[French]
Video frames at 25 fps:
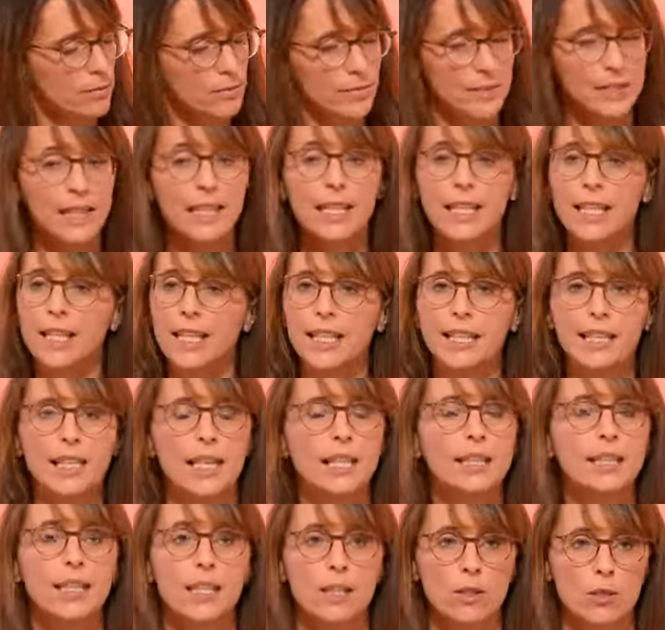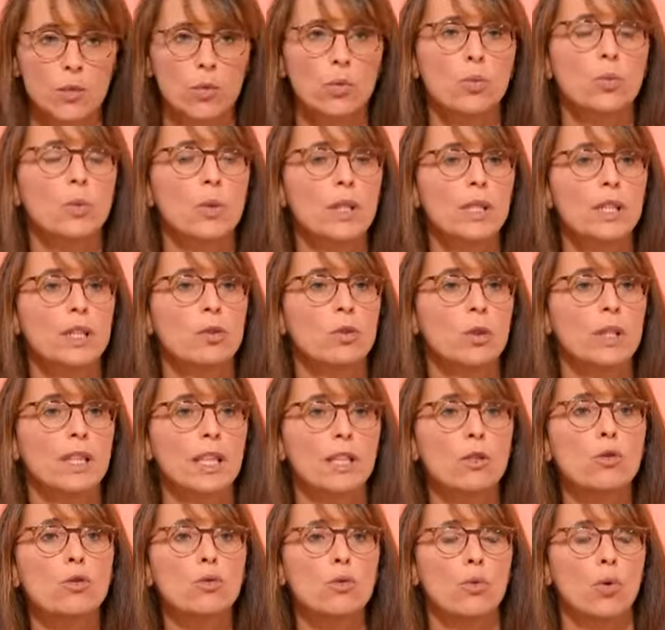Délai de rétractation, oui, de
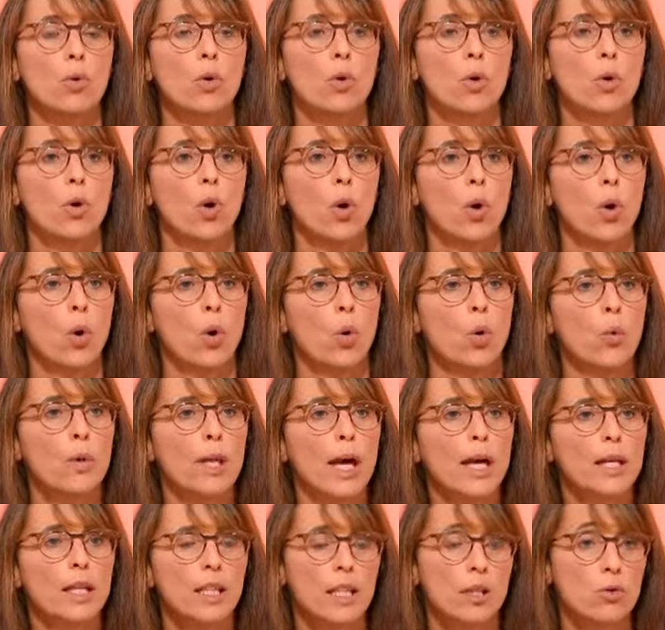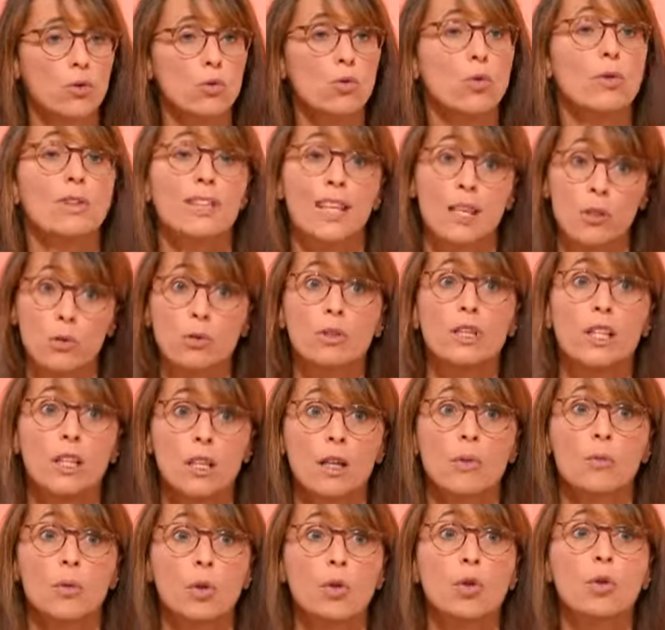15 jours. On a 15 jours d'un côté
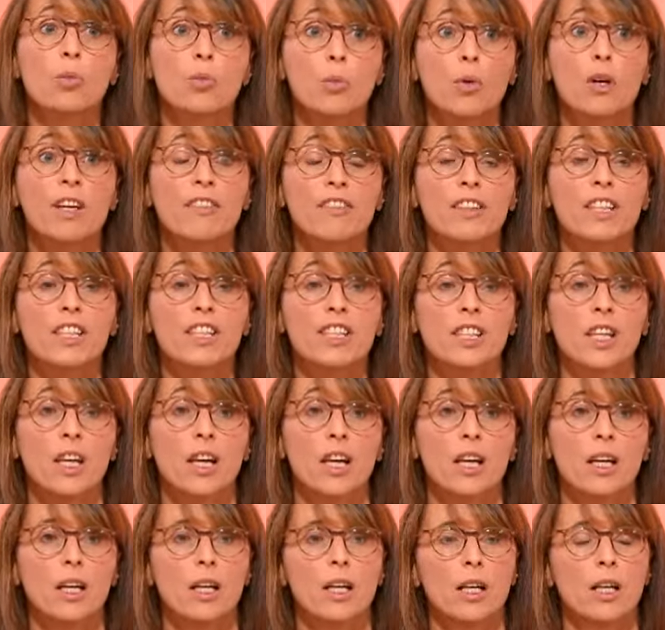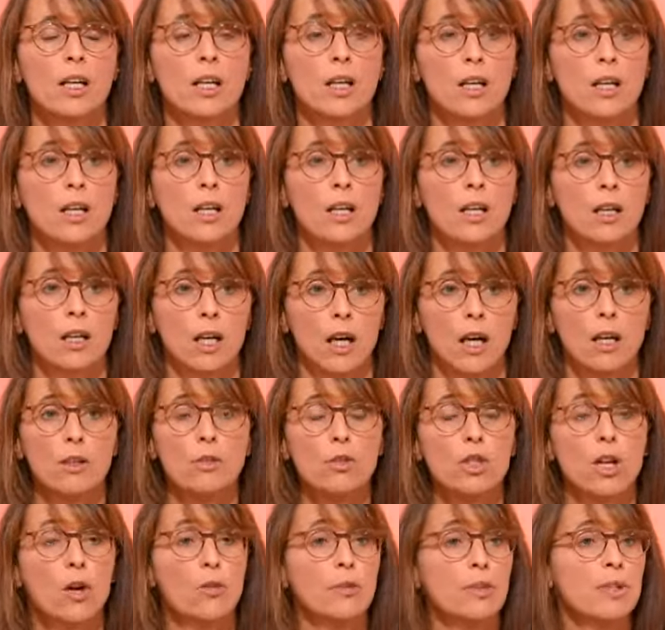comme de l'autre pour réfléchir. D'accord. Hein,
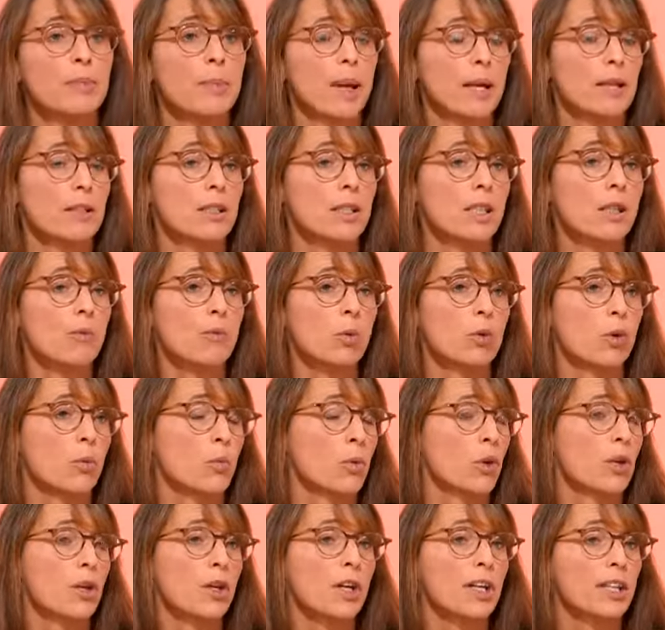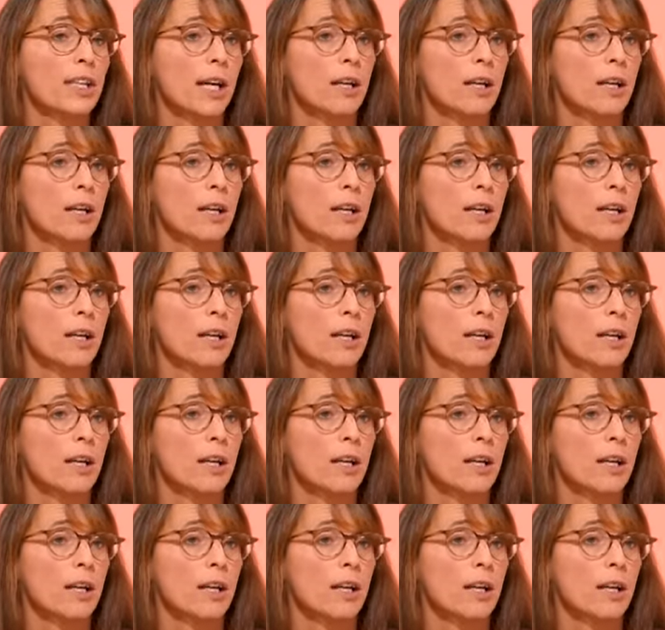j'ai envie de partir, mon employeur est